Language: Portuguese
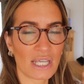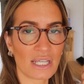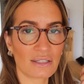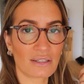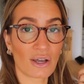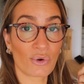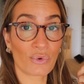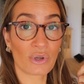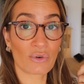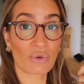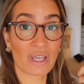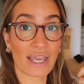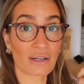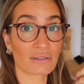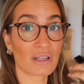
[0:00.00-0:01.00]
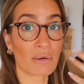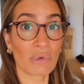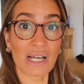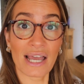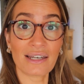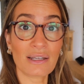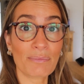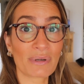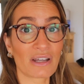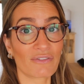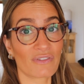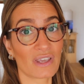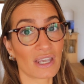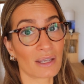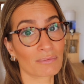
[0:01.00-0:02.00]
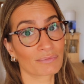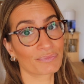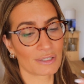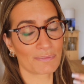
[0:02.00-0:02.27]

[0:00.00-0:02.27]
Então eu quero dar uma olhada pra ver